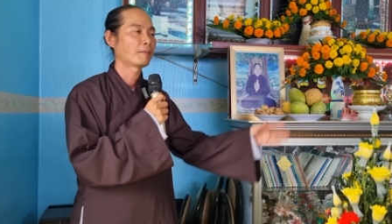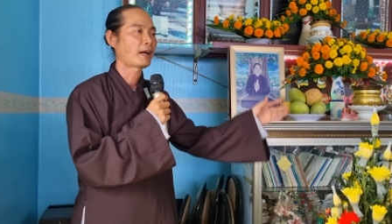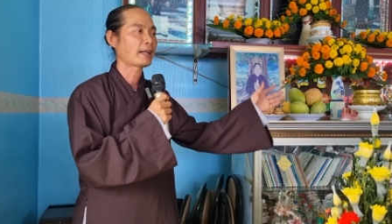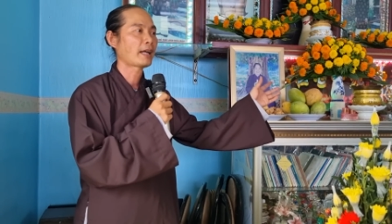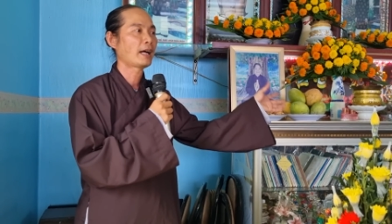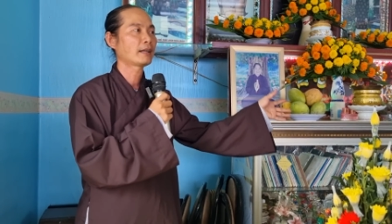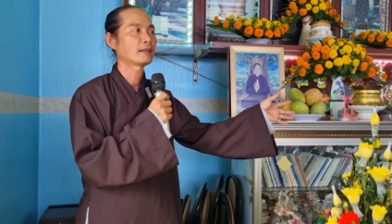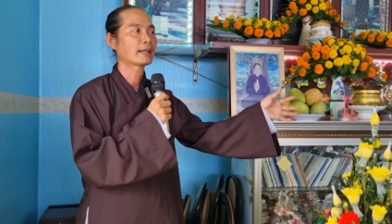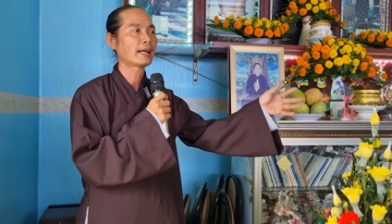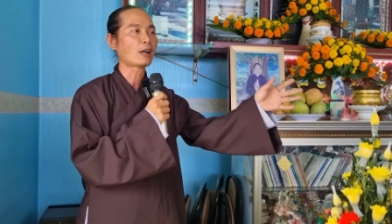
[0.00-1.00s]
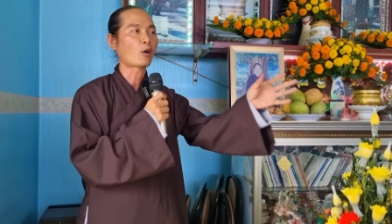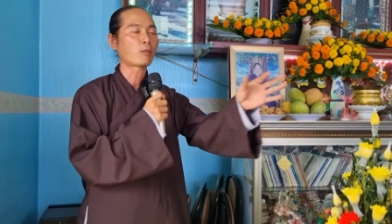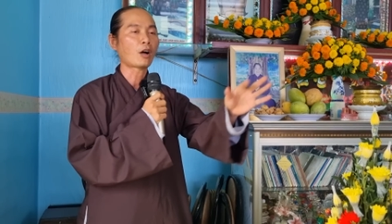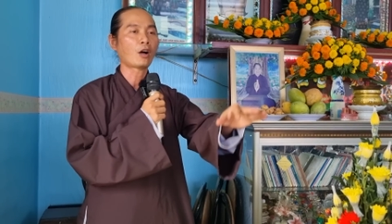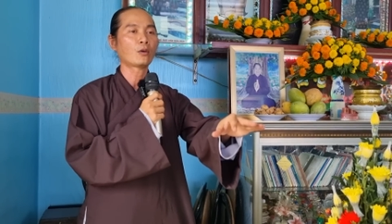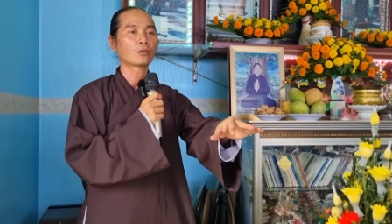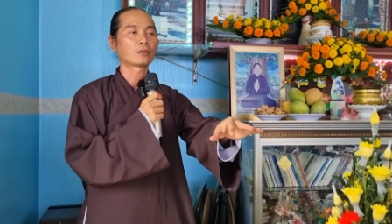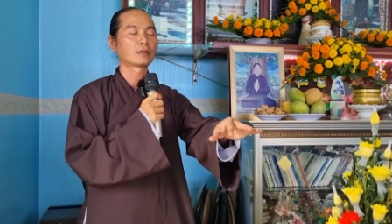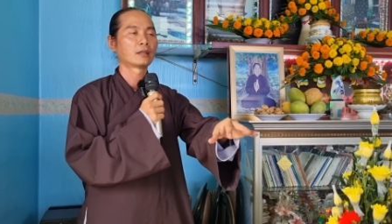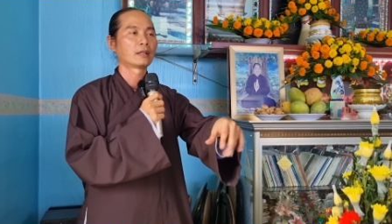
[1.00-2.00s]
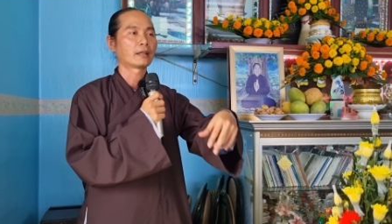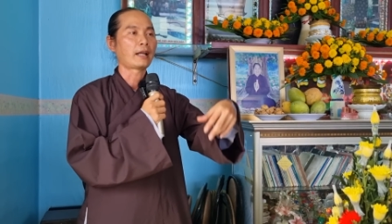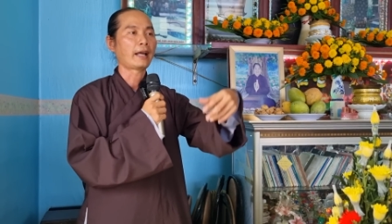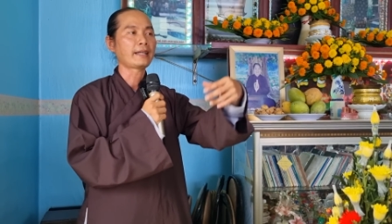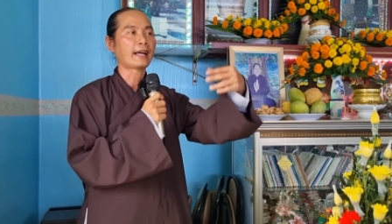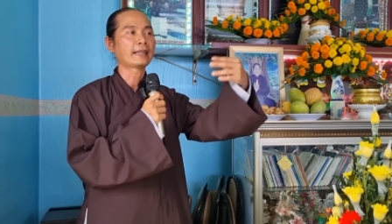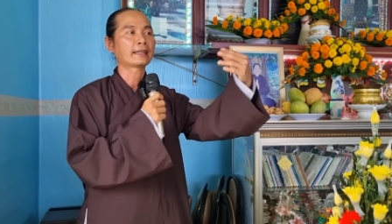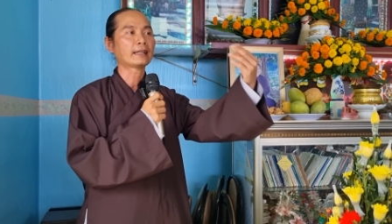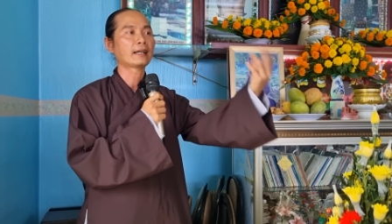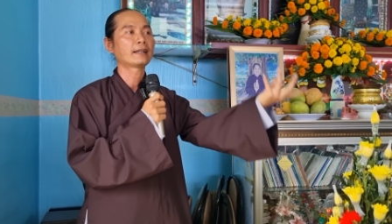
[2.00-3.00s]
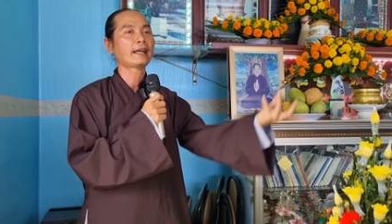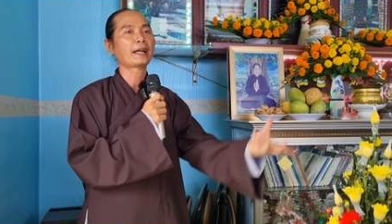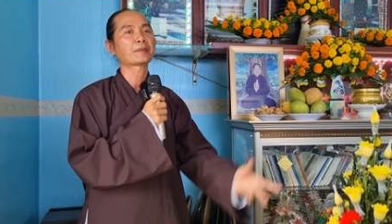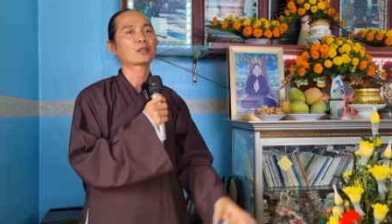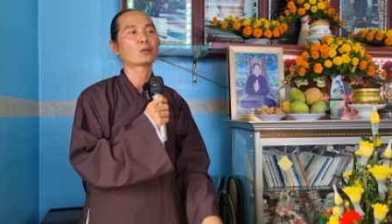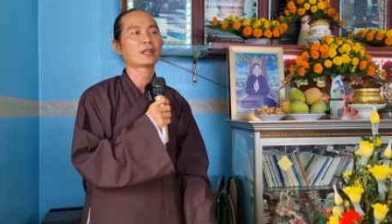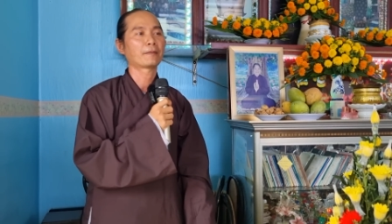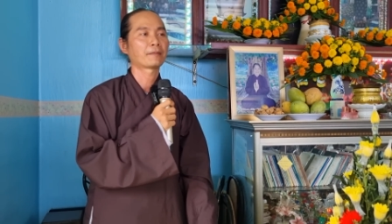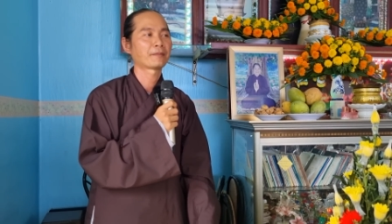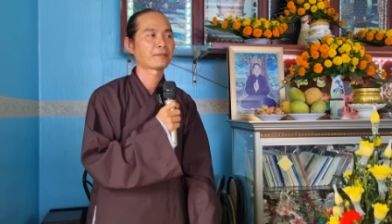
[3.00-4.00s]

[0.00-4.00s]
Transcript: mà nhờ người khác ủng hộ để dành cái thời gian mà tu tập.